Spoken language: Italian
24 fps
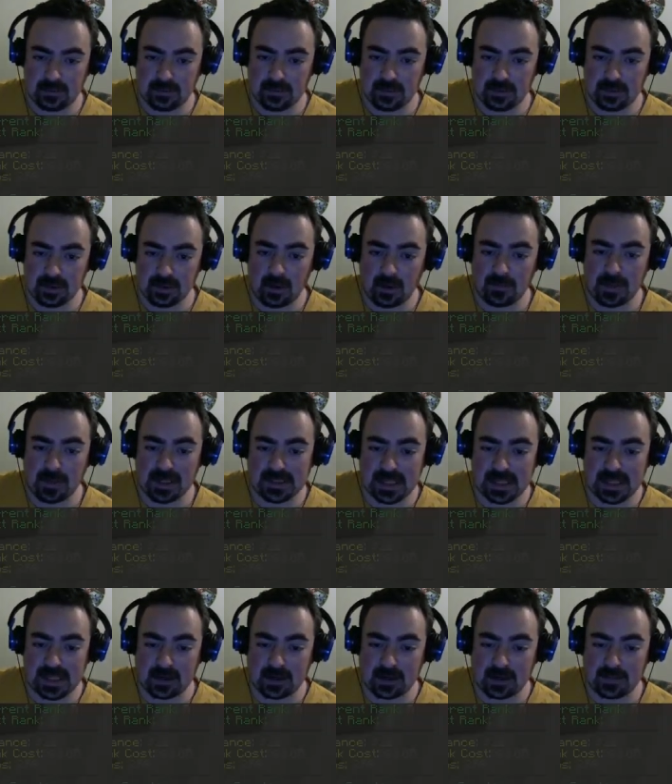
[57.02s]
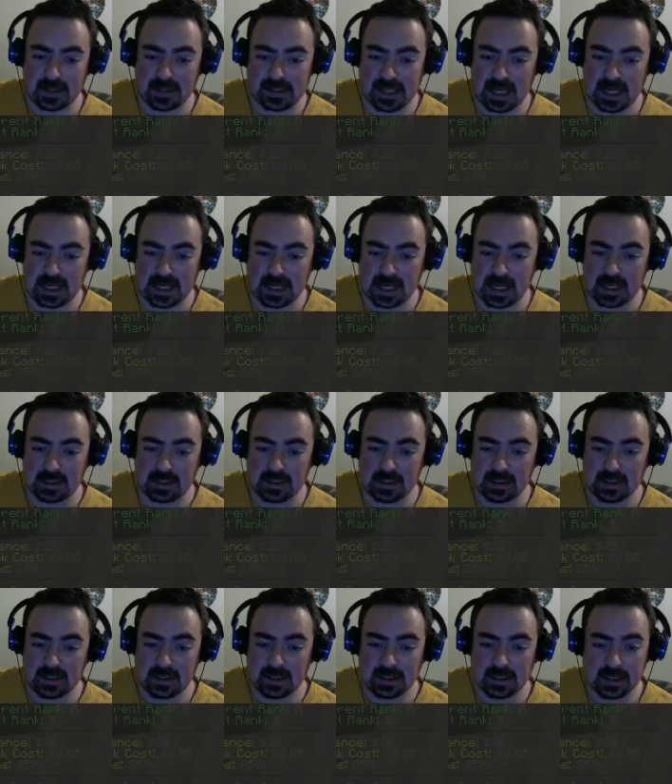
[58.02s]
Roba seria, roba seria.
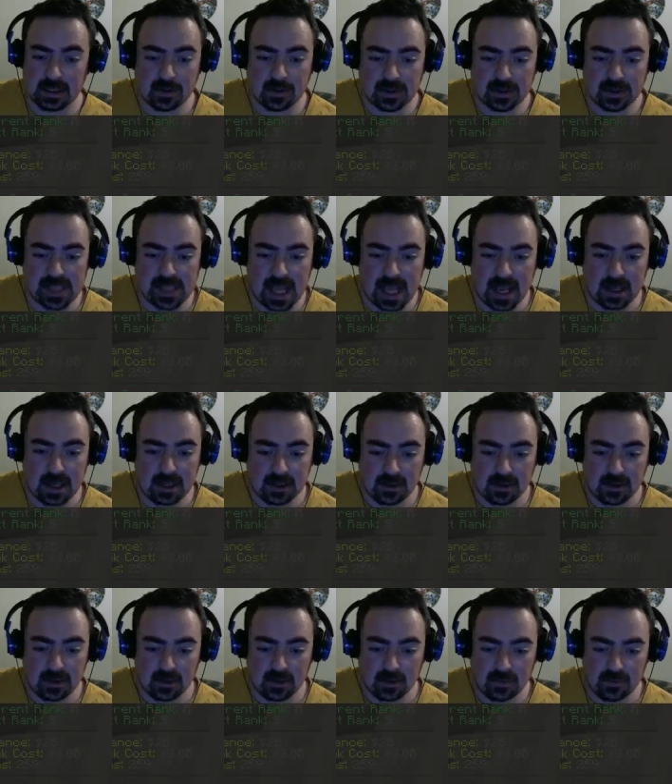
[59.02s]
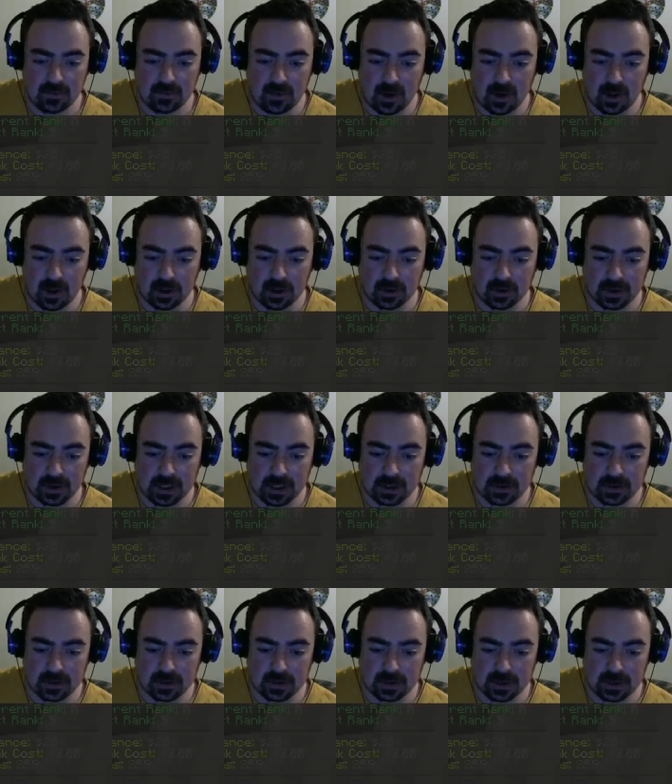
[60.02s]
Che cos'è? Un foglio. Che
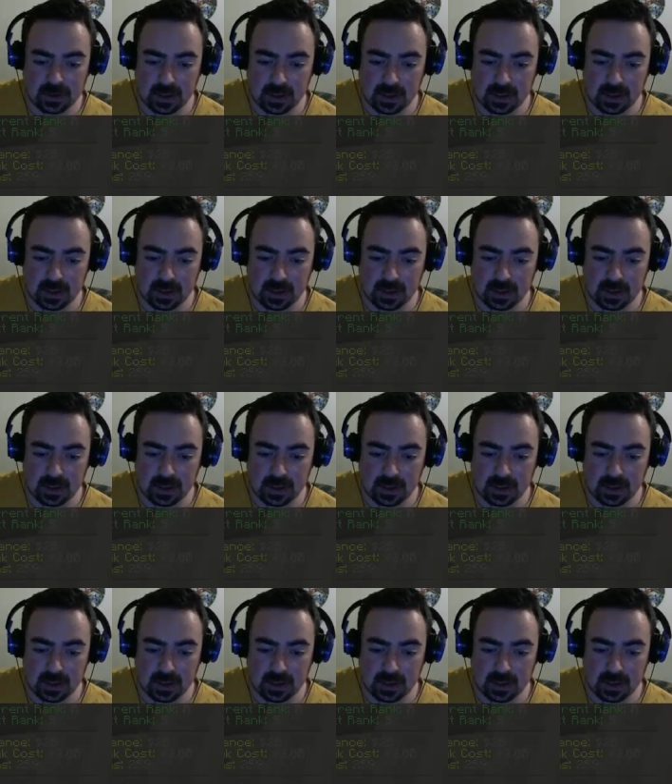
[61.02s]
co...